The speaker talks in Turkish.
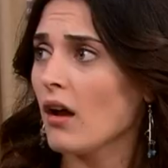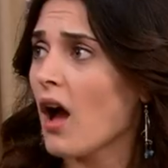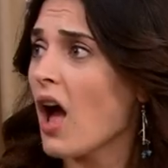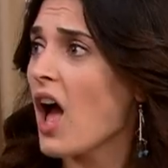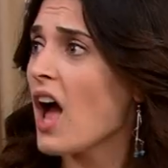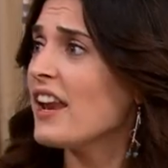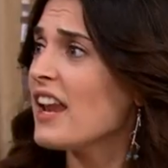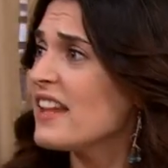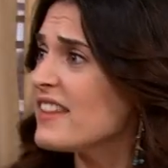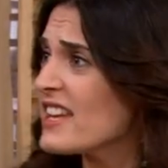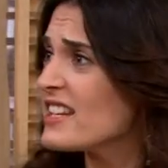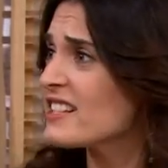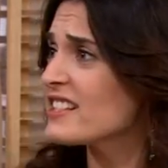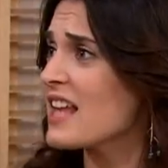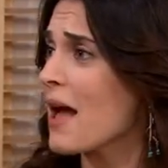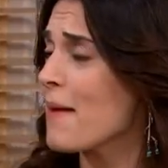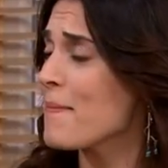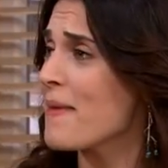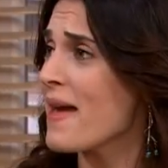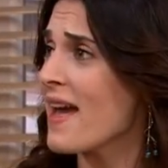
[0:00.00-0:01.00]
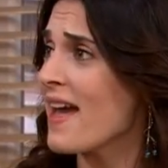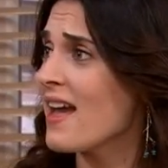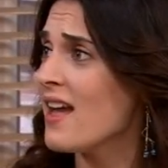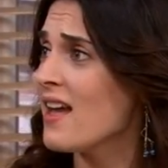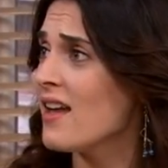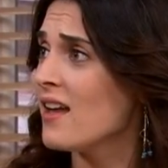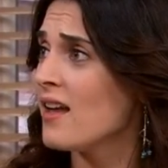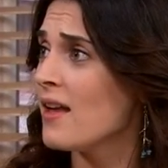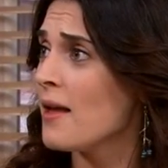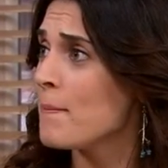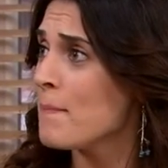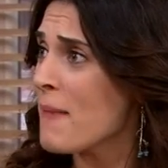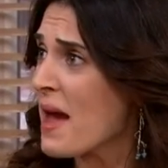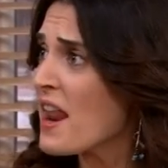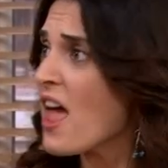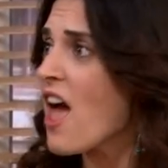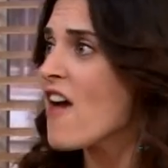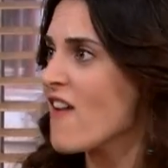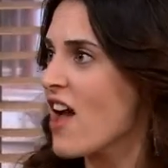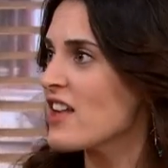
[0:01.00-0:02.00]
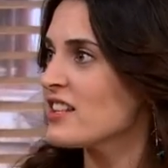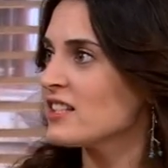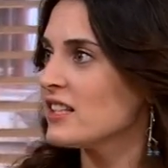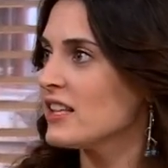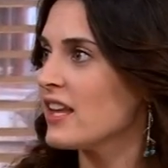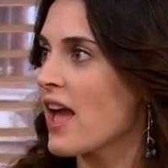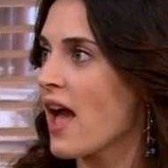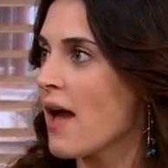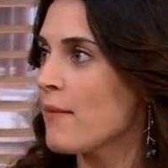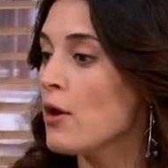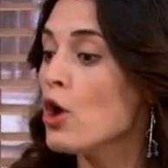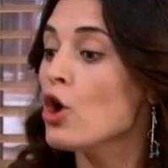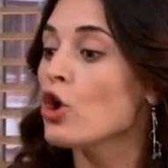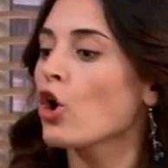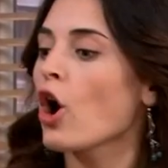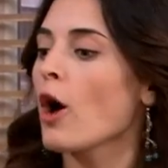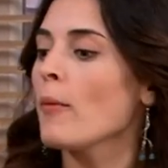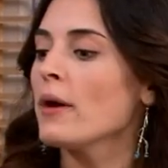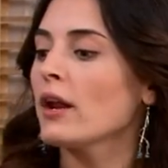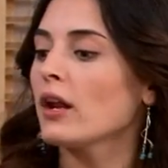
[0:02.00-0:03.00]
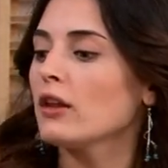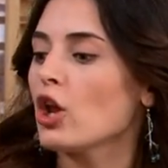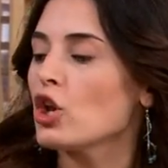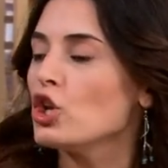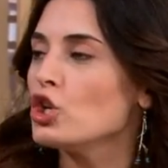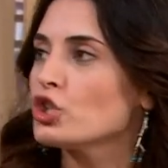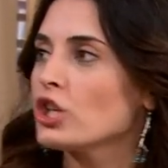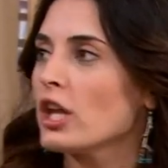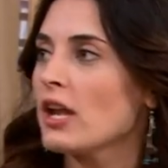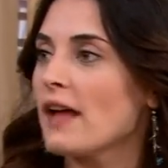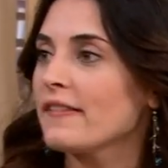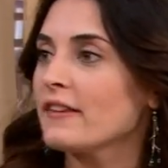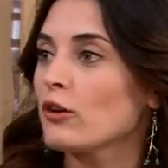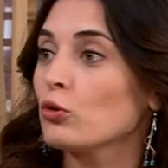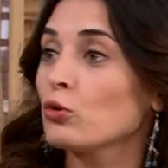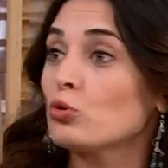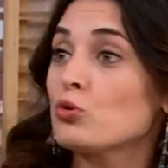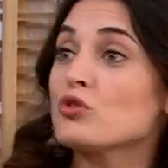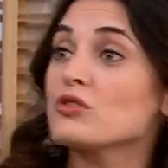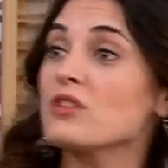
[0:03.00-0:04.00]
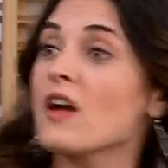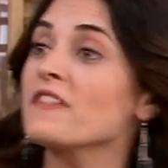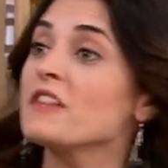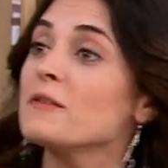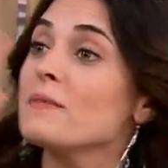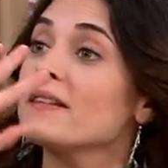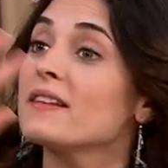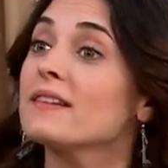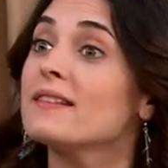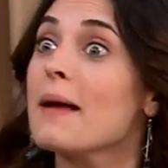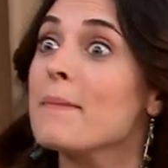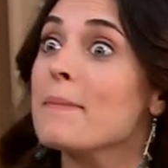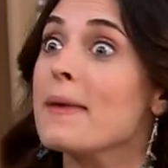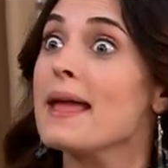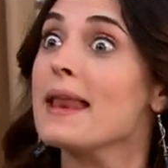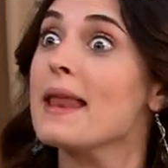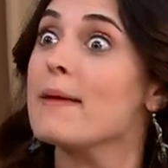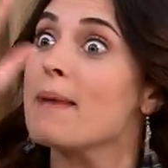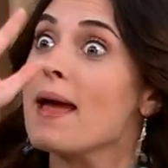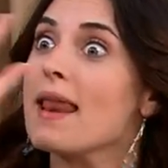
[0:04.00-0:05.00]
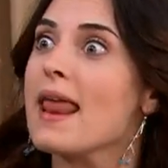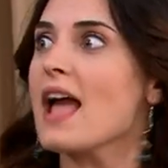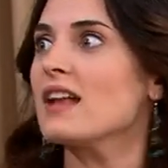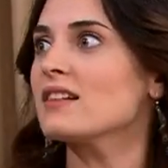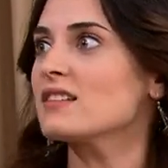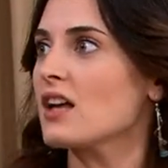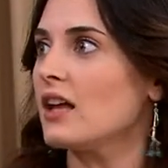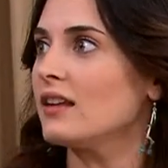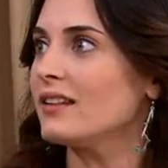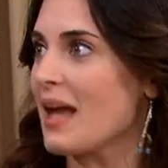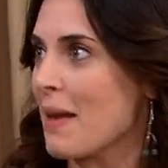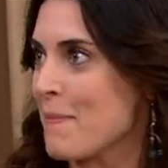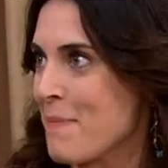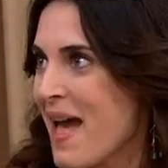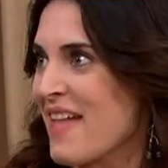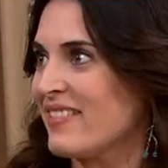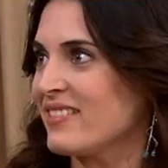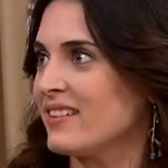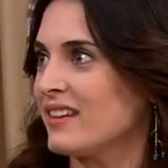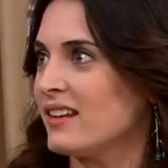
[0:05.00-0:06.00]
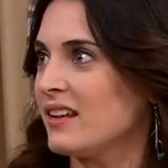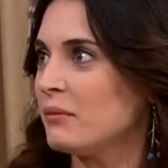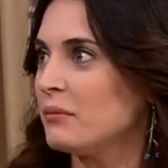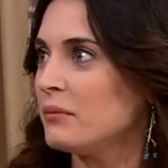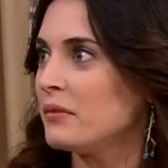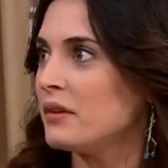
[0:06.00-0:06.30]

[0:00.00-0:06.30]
Aa ne dersen be? Ben hevesliyim. Kameralar ilkelende 30 santimetreden böyle böyle el sallayan mendim.